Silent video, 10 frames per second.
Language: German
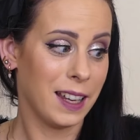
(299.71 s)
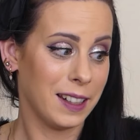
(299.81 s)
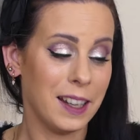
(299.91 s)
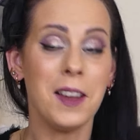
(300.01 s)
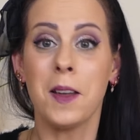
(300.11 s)

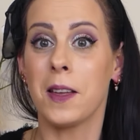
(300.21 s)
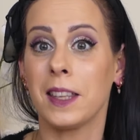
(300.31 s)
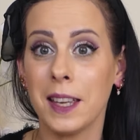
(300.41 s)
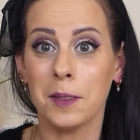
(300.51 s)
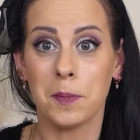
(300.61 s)
ne,
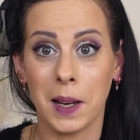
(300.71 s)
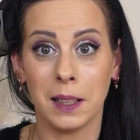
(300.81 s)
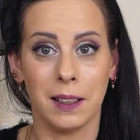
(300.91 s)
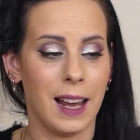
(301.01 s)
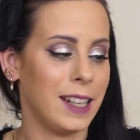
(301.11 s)
ihr
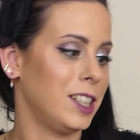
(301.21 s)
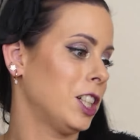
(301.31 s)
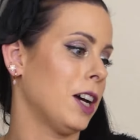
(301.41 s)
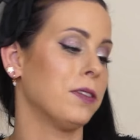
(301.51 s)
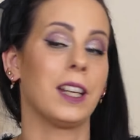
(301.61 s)
meine
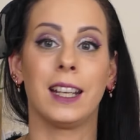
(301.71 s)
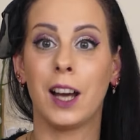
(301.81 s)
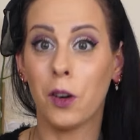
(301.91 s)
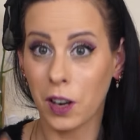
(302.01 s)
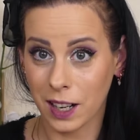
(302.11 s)
Leidenschaft dann
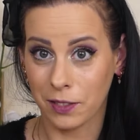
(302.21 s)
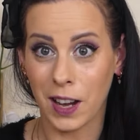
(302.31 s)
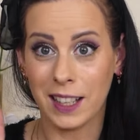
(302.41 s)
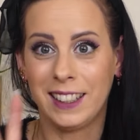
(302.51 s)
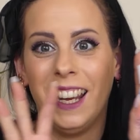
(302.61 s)
auch
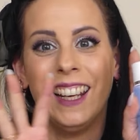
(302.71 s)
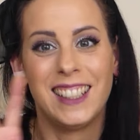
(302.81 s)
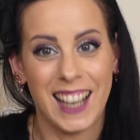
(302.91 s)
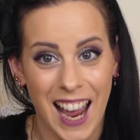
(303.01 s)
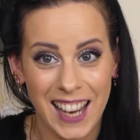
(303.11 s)
quasi
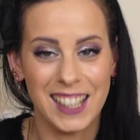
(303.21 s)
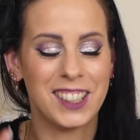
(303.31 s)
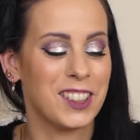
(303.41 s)
teilt